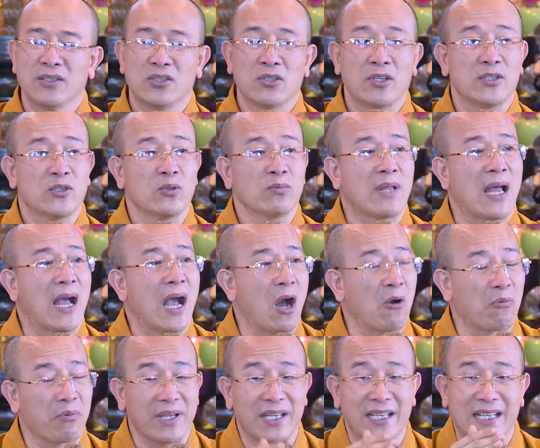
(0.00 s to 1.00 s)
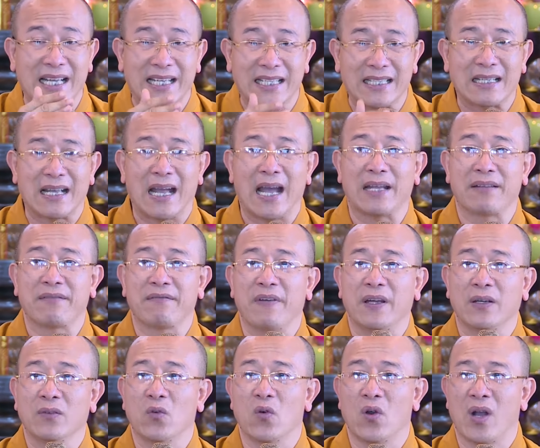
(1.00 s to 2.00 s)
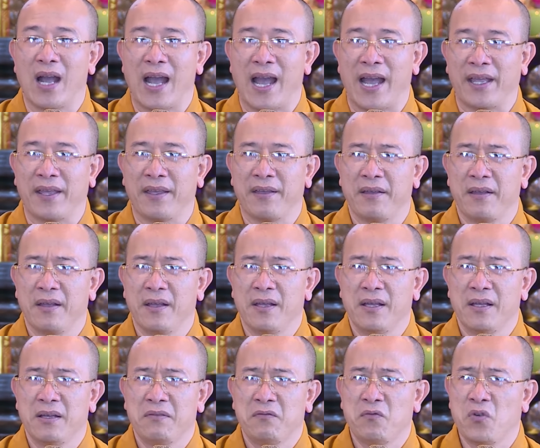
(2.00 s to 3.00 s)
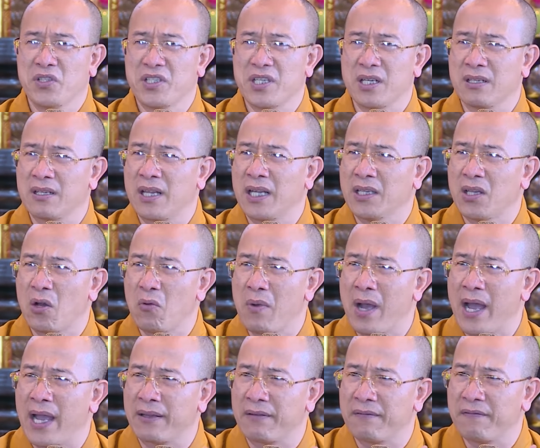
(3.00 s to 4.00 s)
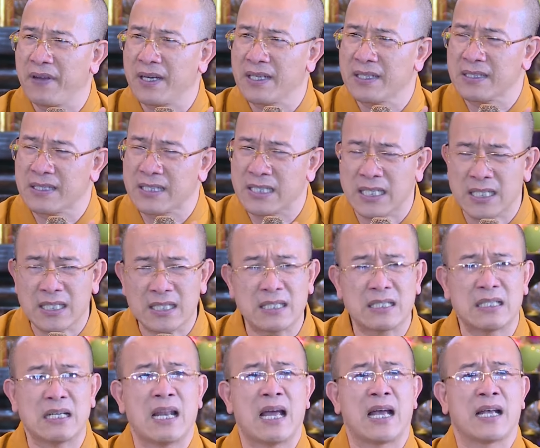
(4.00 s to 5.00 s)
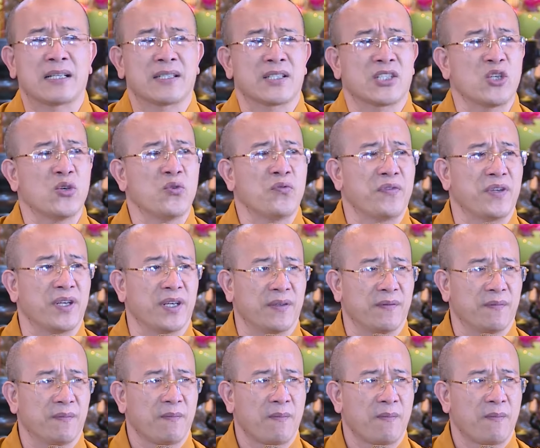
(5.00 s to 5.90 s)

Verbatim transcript: cho nên chúng ta học cái cách hành văn của ngài vua trần thái tông hành văn rất là siêu việt